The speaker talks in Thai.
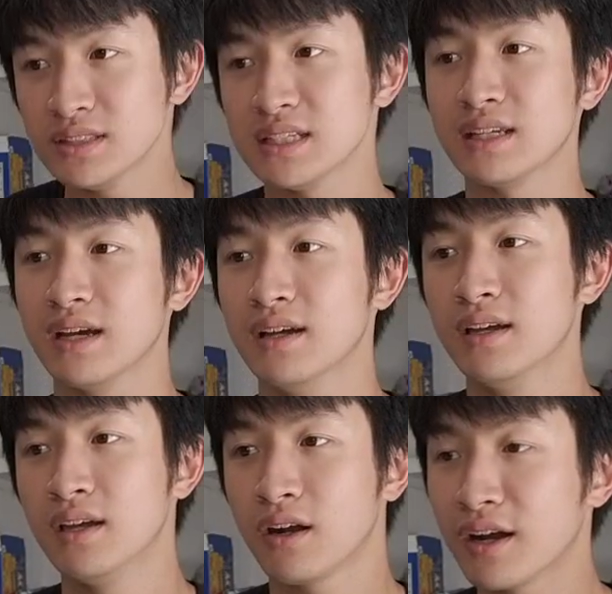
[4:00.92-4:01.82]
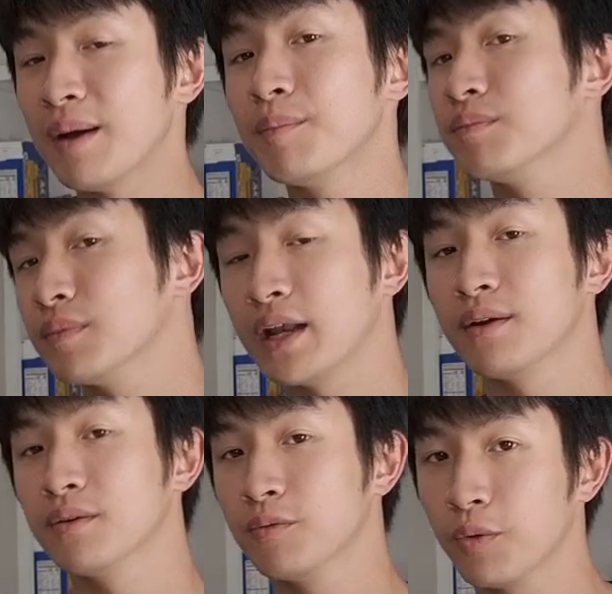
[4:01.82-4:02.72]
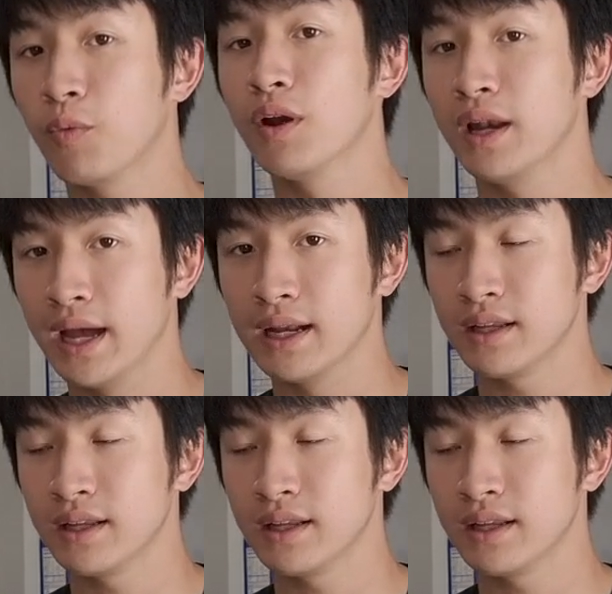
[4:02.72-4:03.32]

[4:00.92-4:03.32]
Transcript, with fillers: ริงๆเนี่ยก็ทำกันวนๆเลยฮะ